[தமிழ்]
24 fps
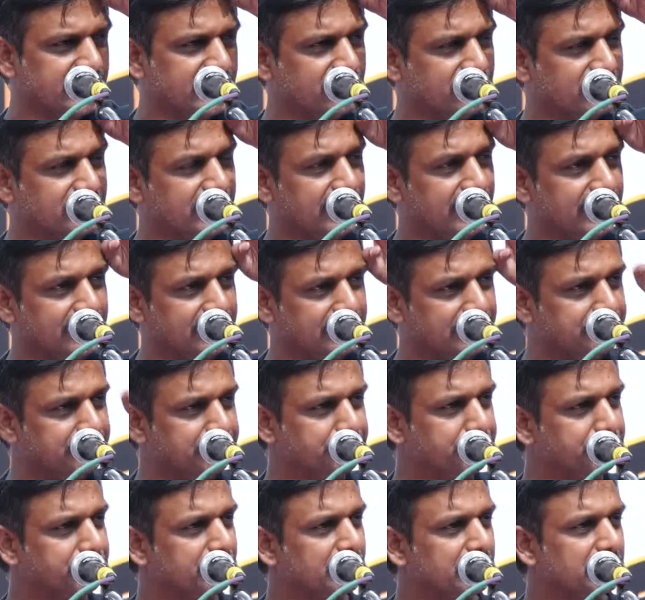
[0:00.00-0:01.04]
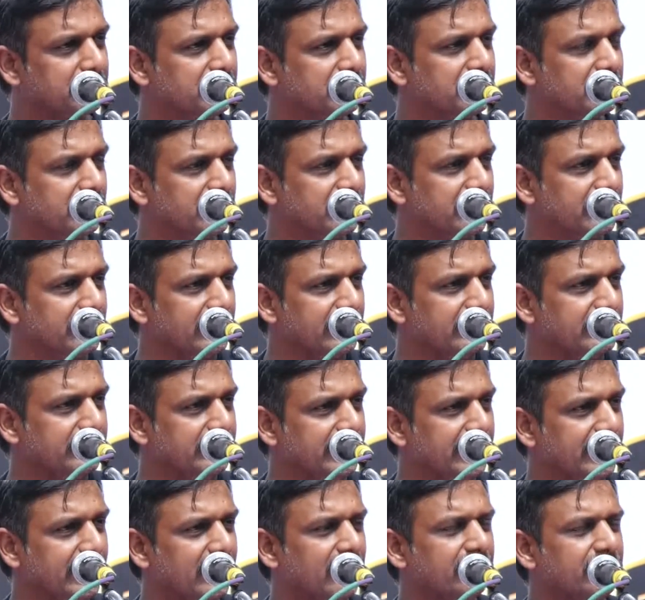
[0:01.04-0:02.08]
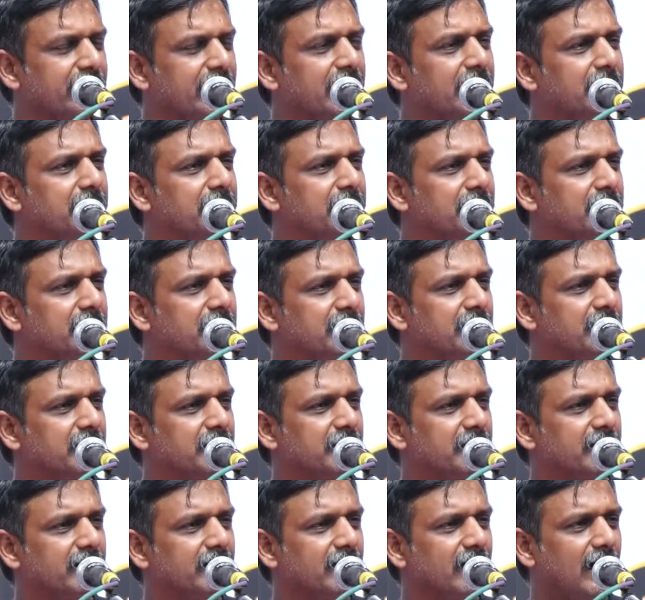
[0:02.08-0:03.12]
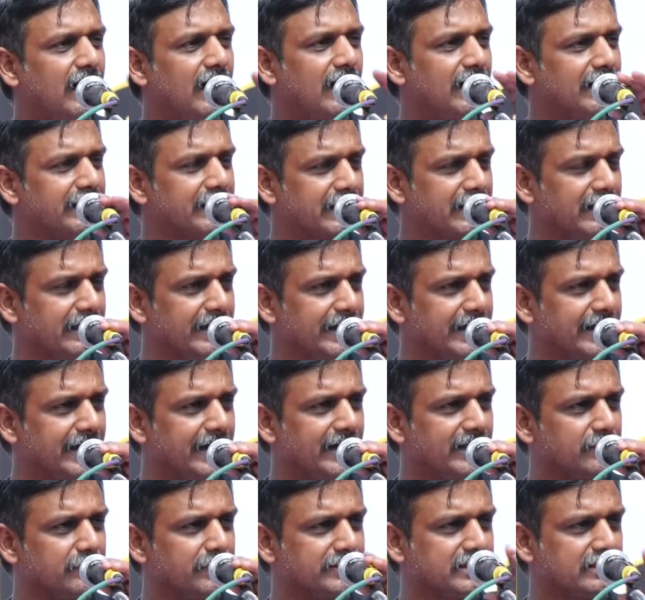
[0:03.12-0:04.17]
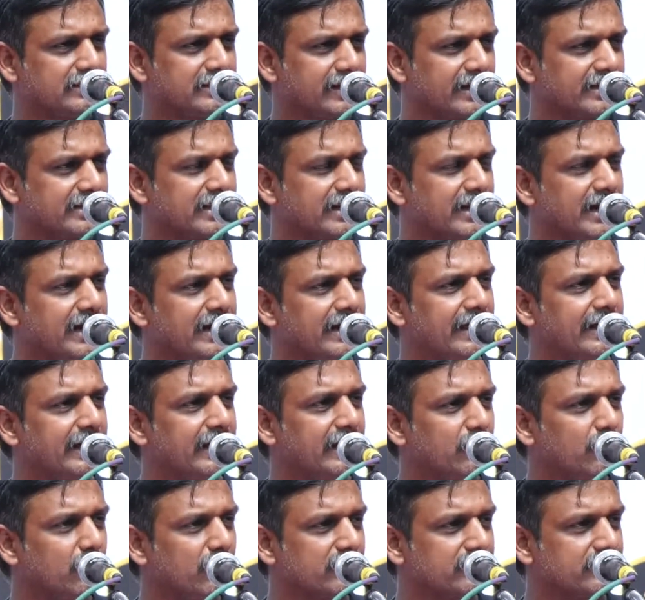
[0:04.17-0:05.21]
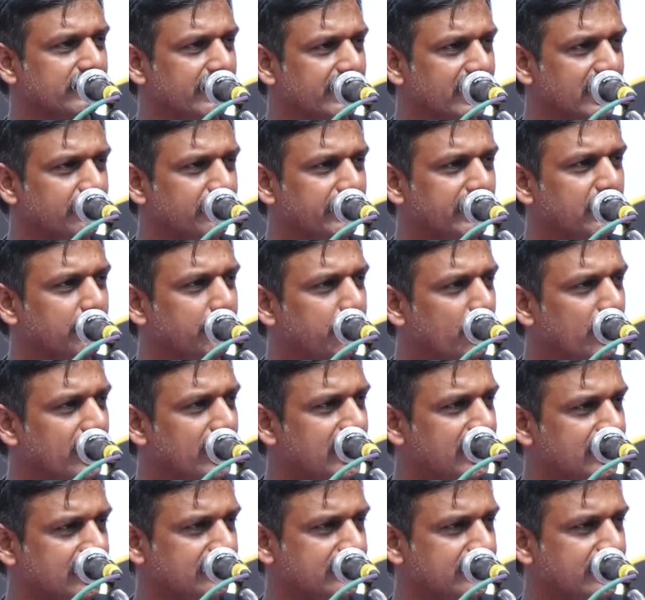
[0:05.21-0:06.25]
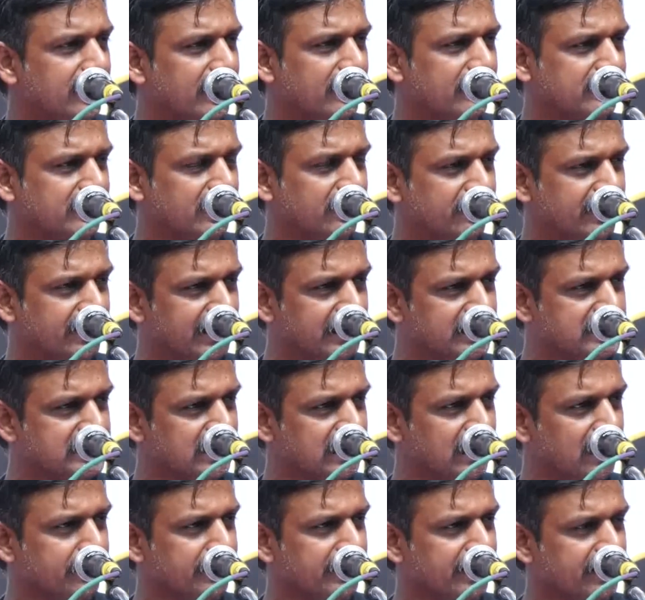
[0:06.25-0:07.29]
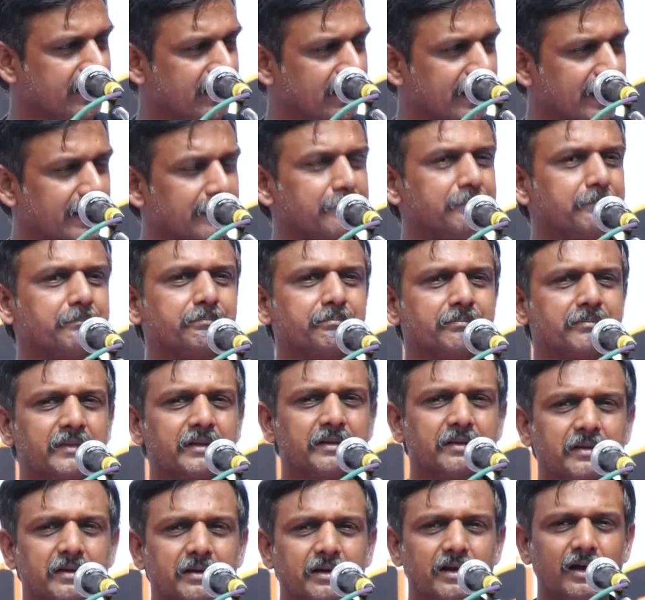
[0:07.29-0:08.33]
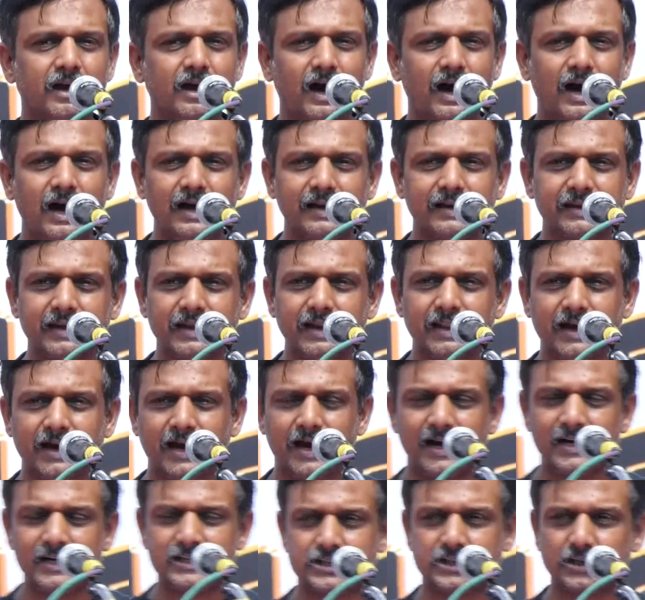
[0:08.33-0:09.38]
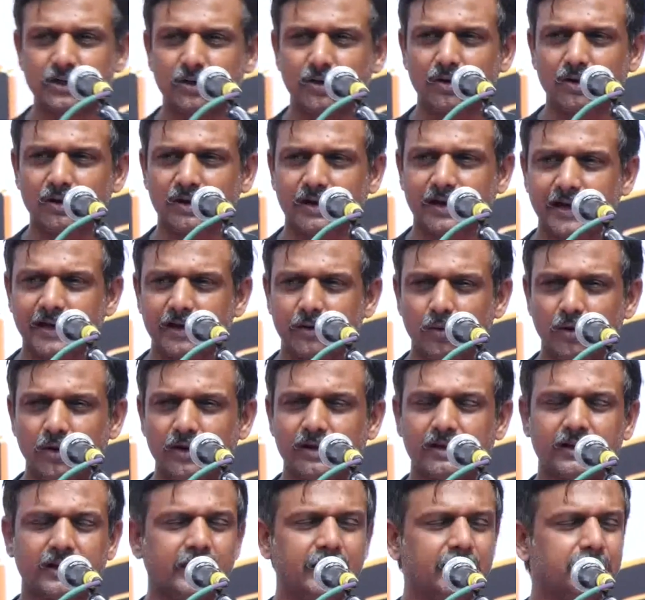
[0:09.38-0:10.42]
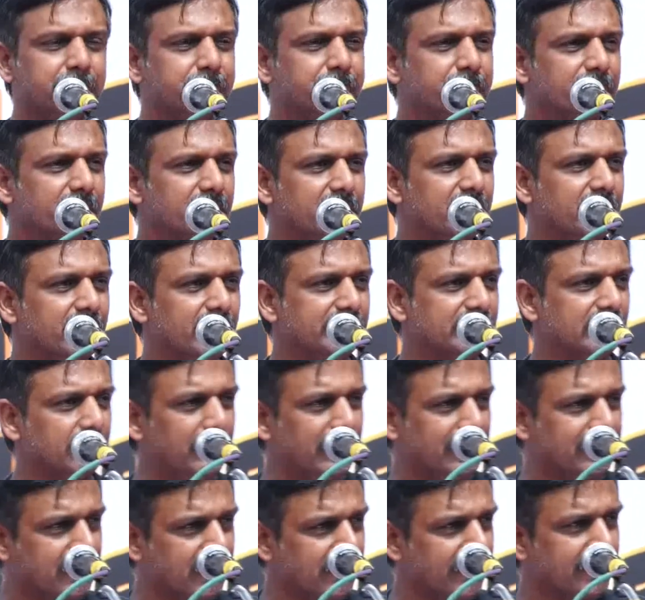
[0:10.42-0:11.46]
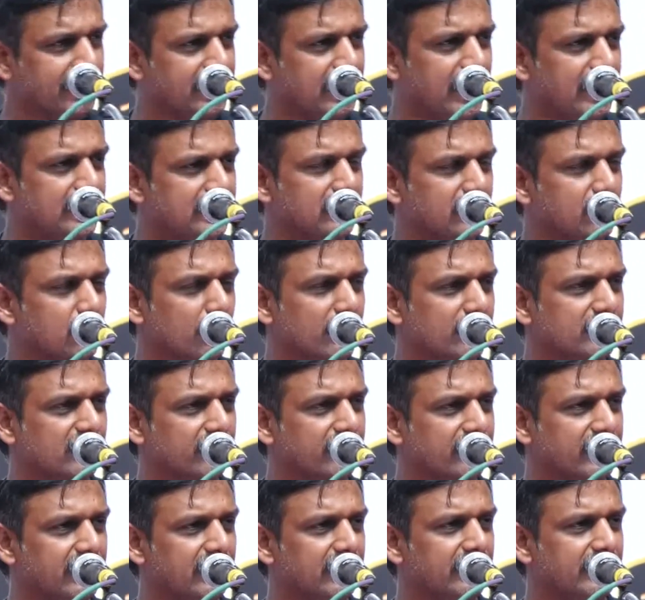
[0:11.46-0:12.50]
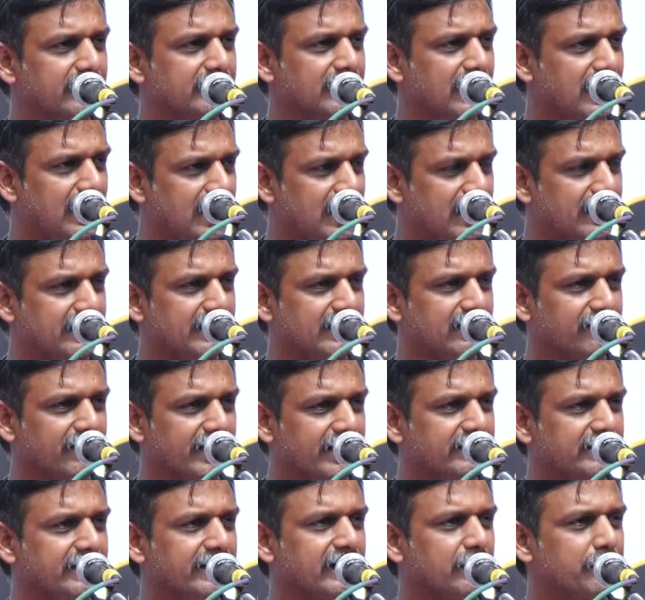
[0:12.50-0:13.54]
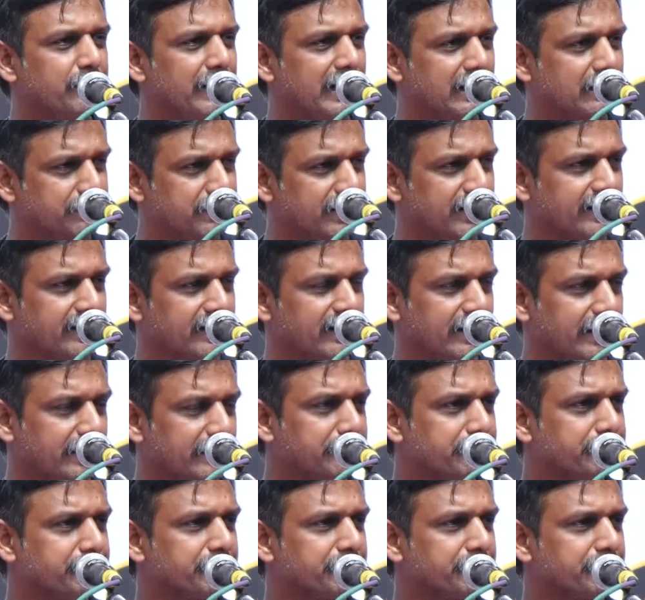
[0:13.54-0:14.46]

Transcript: செய்து வந்தார்கள் இந்திய அளவில் ஆங்கில ஏகாதிபத்தியத்துக்கு எதிரான ஒரு தீரமிகு போராட்டத்தை நடத்தியவர்கள் இஸ்லாமியர்களே ஆங்கில ஆட்சியோடு கைகுலுக்கி இந்த மக்களை காட்டு கொடுத்தவர்கள் இந்த ஆரிய வைதிக பார்ப்பனர்களே